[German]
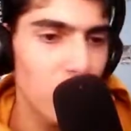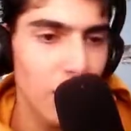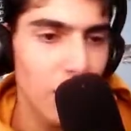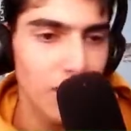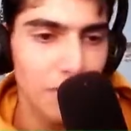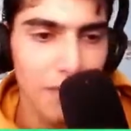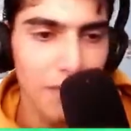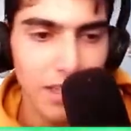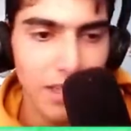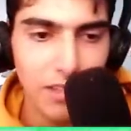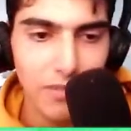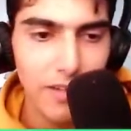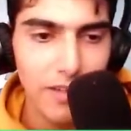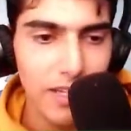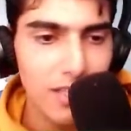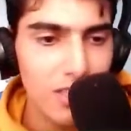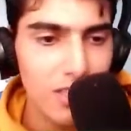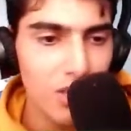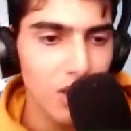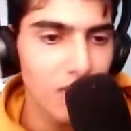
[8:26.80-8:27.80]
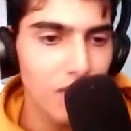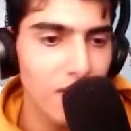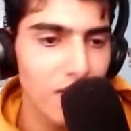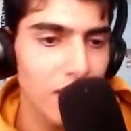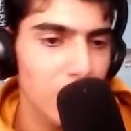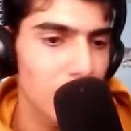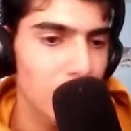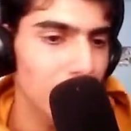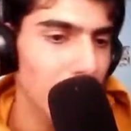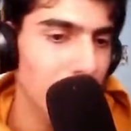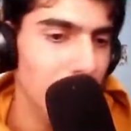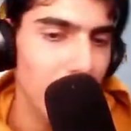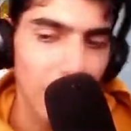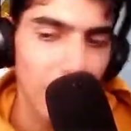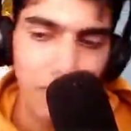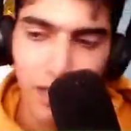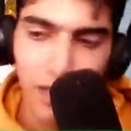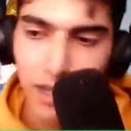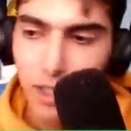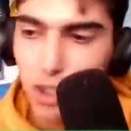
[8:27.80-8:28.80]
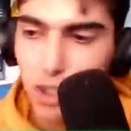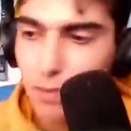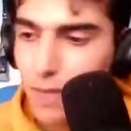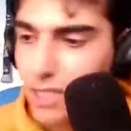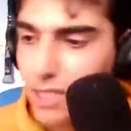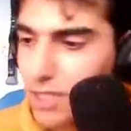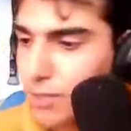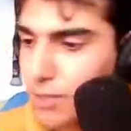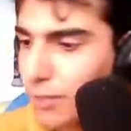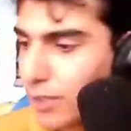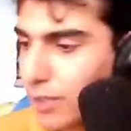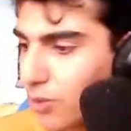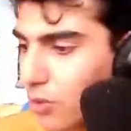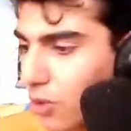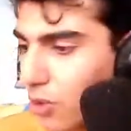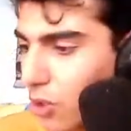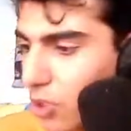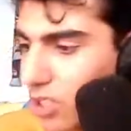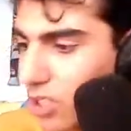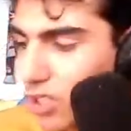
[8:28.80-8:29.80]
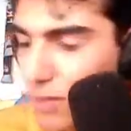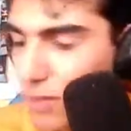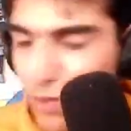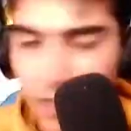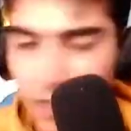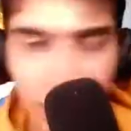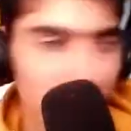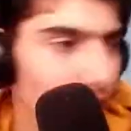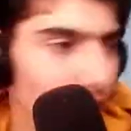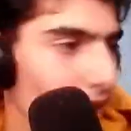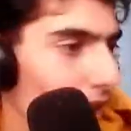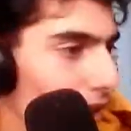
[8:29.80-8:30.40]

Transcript: hätte Mathe wählen sollen, weil ich in Mathe einfach ein Spaß bin und lost bin.